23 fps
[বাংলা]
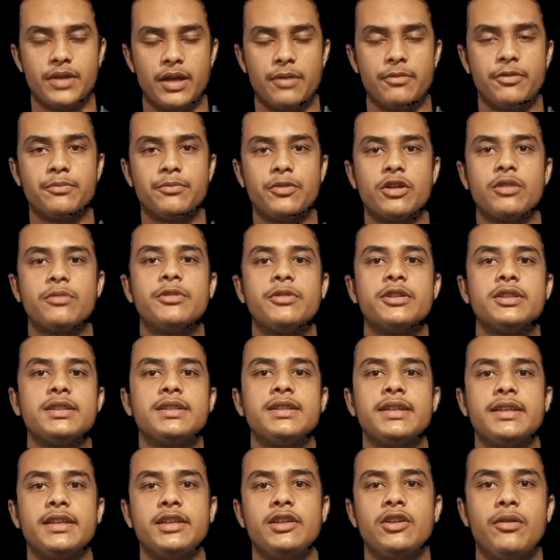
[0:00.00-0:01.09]
এবং পরবর্তীতে
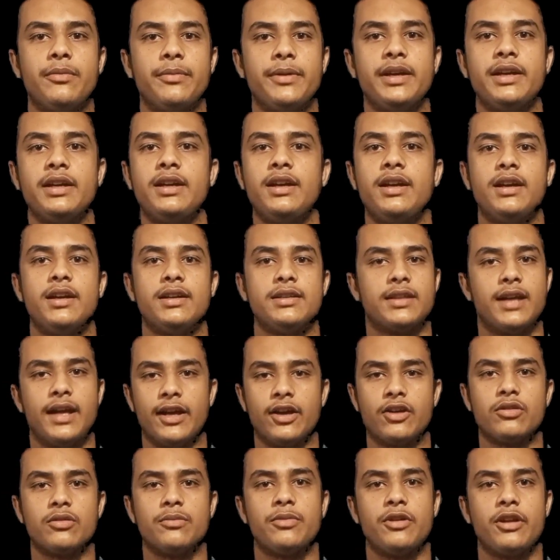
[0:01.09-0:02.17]
কি হবে তা
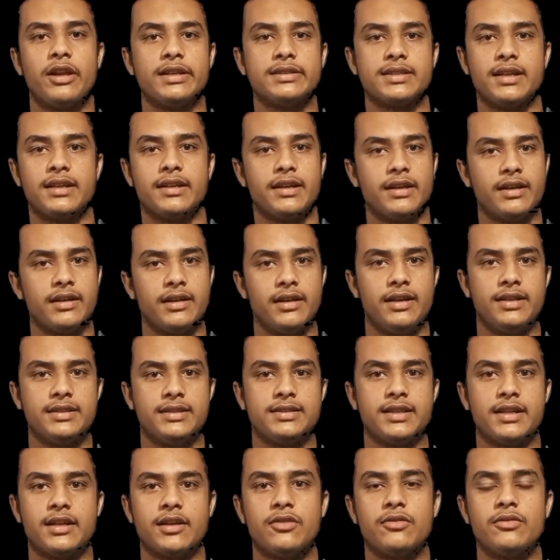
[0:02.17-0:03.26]
এখনও বলা যায় না
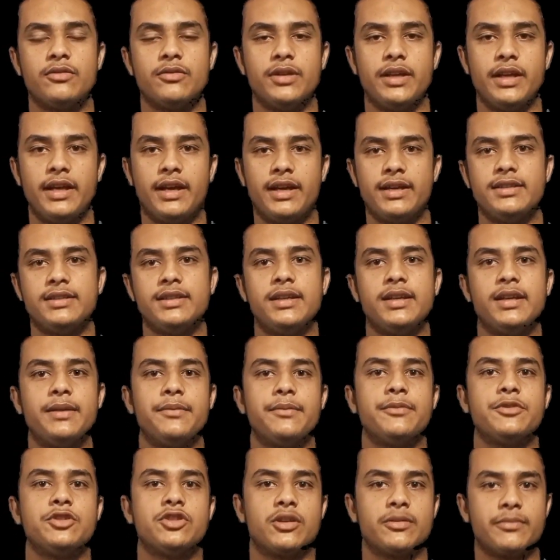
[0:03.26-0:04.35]
এছাড়াও এআই দিয়ে
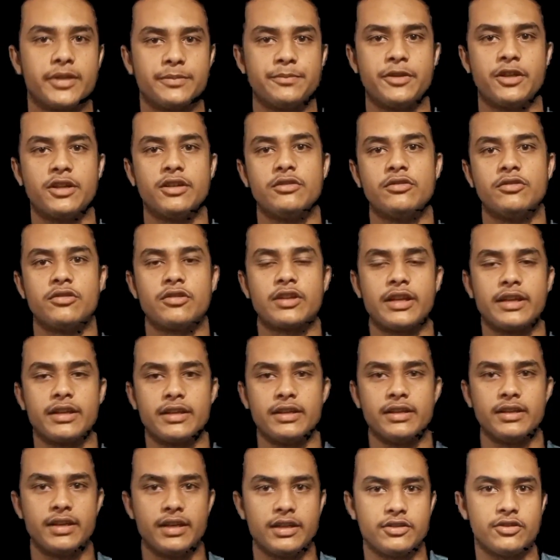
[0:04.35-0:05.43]
সংবাদ পড়ানোর
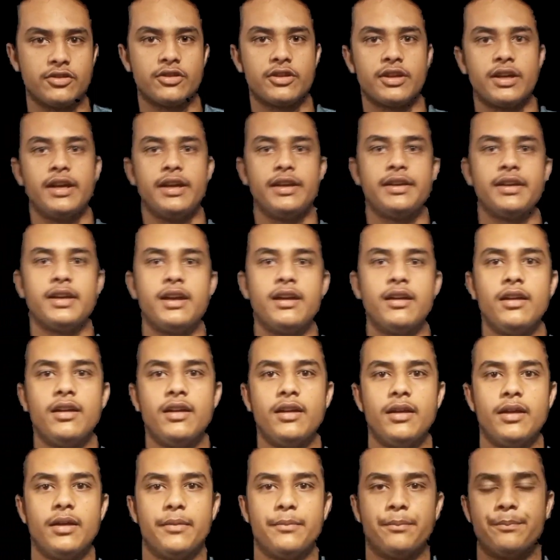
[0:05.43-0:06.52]
ক্ষেত্রটা এটা
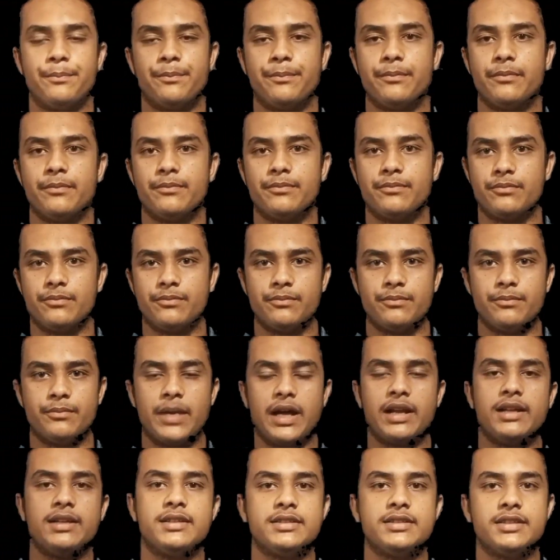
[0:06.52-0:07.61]

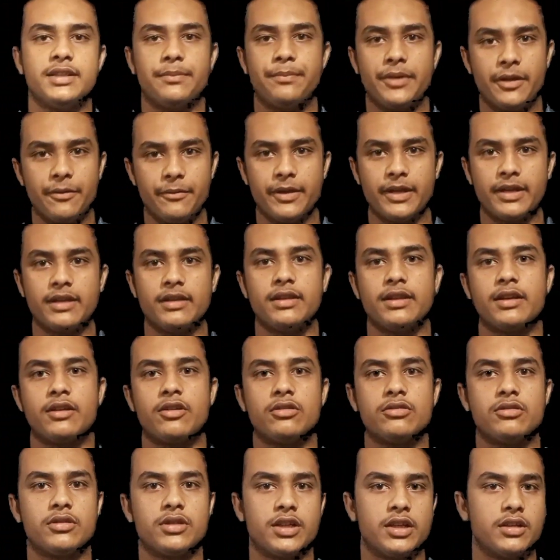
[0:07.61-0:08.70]
বাংলাদেশের পরিপ্রেক্ষিতে
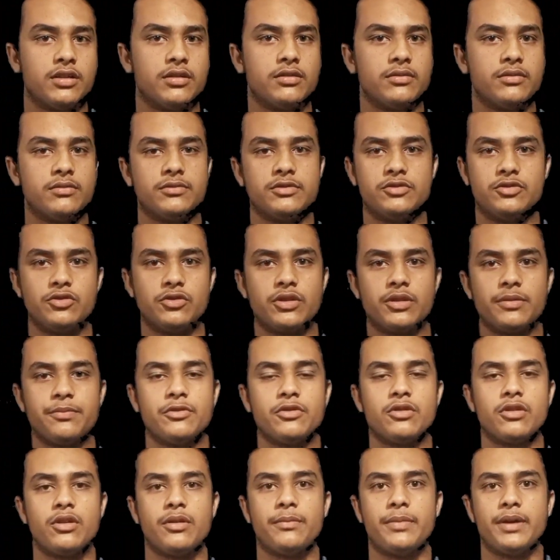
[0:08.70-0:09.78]
কতটা
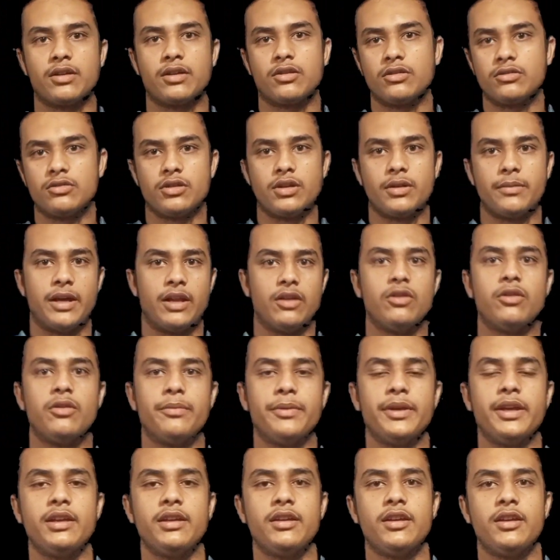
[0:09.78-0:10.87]
ঝুঁকিপূর্ণ বা কতটা ভালো হবে
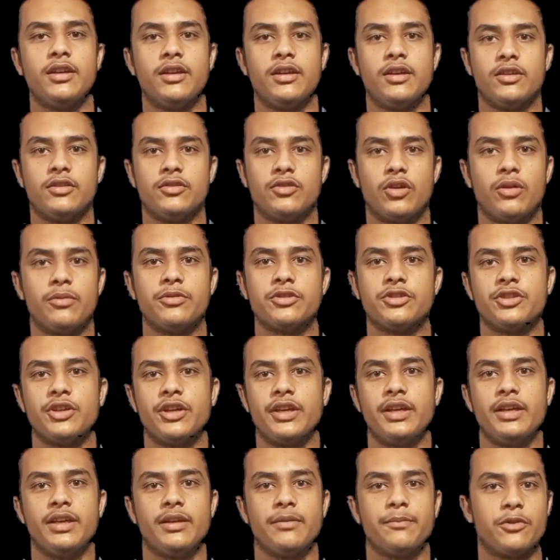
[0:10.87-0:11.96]
তো
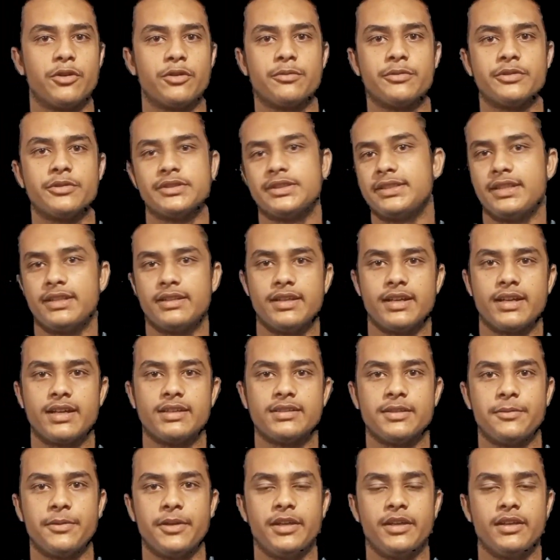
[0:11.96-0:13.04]
অবশ্যই পরবর্তীতে দেখা
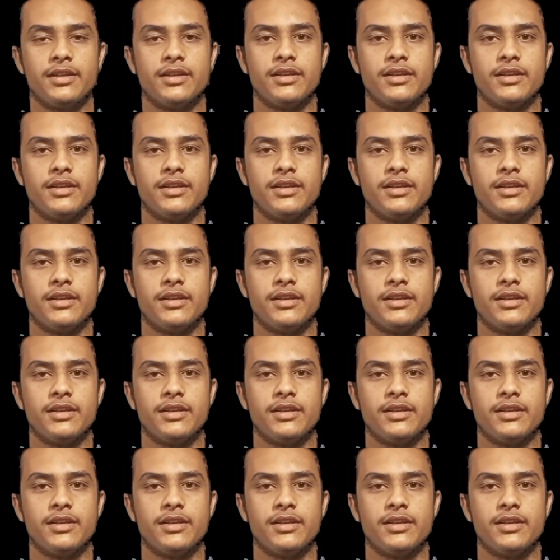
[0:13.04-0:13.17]
যাবে